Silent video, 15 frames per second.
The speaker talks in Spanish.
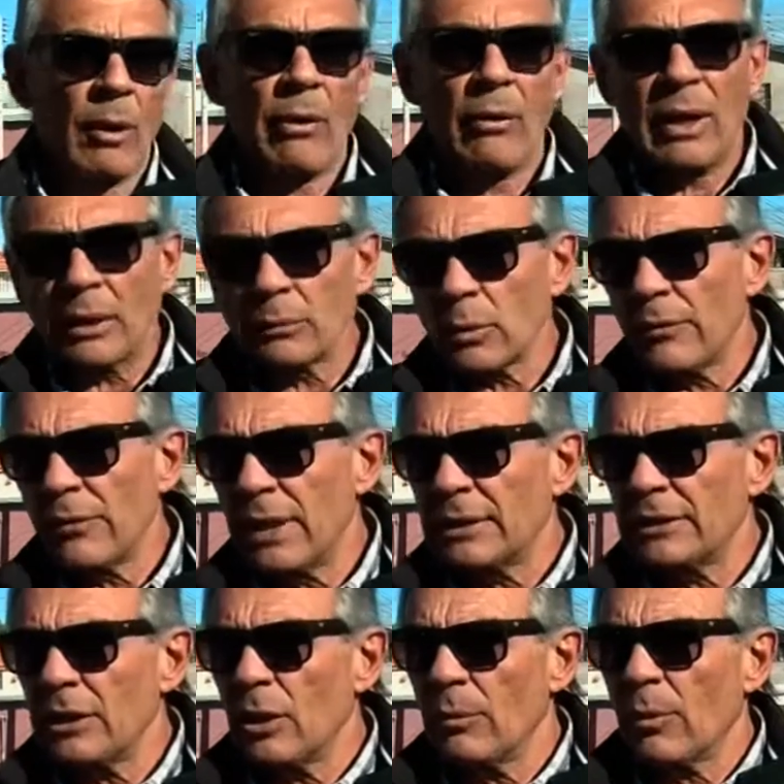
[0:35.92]
el acto
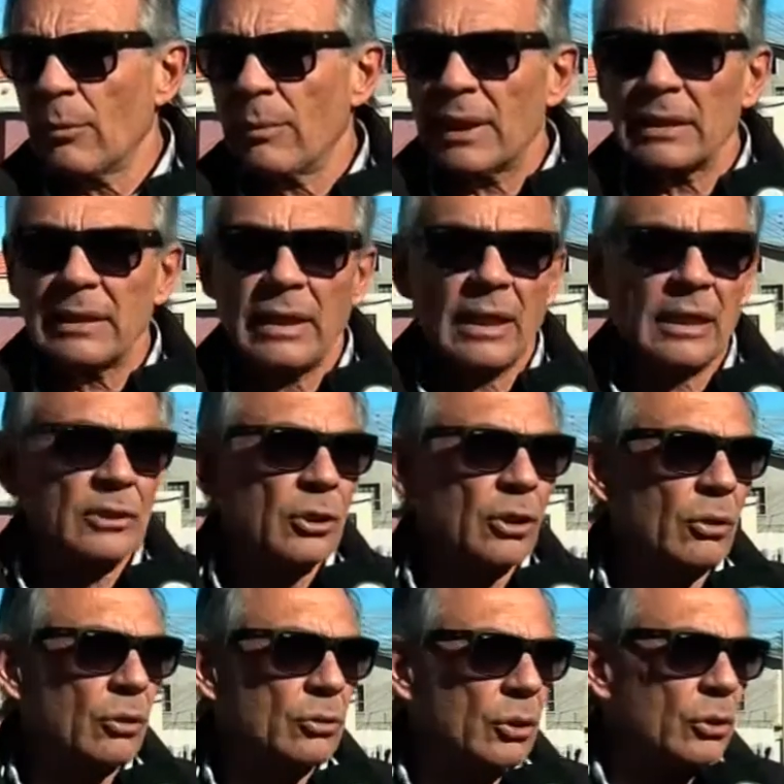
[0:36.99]
financiero por parte de
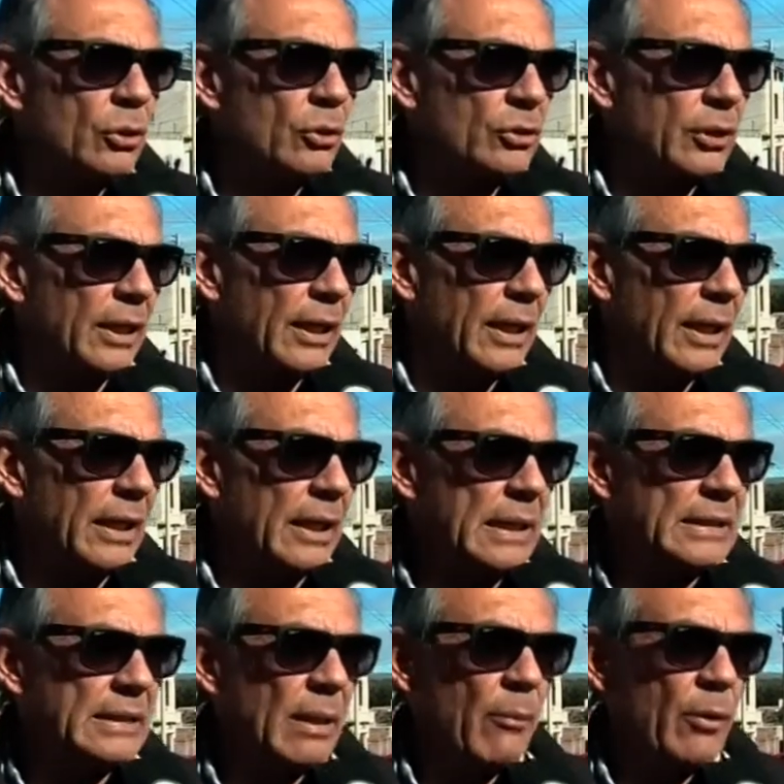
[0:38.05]
Nación, nosotros eh,
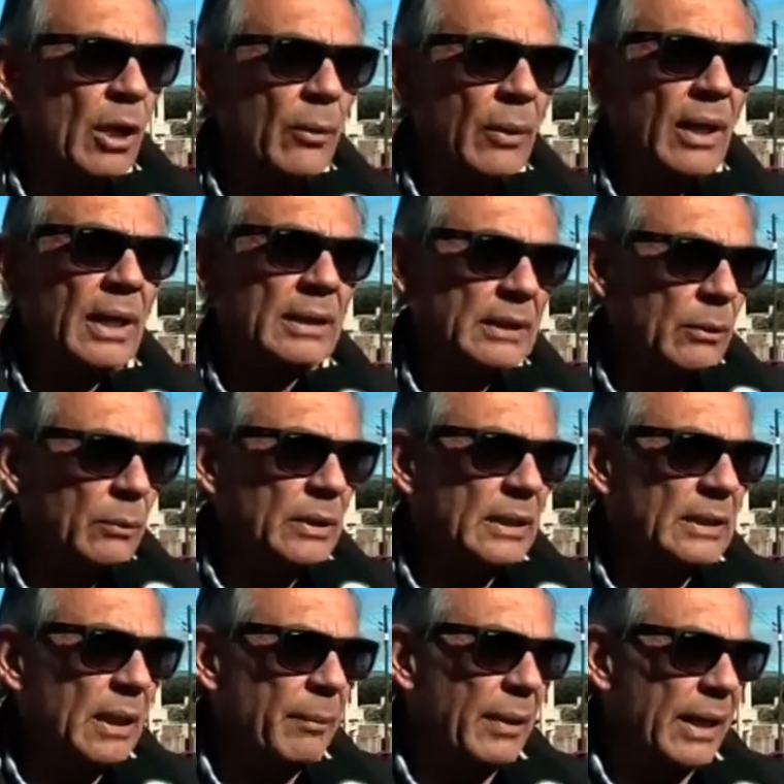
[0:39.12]
iniciamos la obra de la segunda
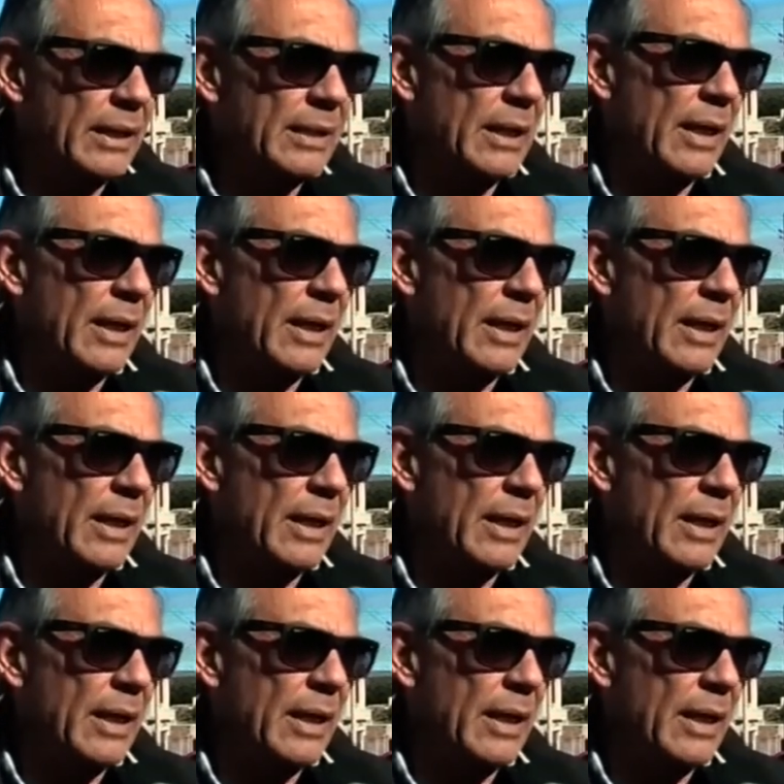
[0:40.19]
etapa, que ya era,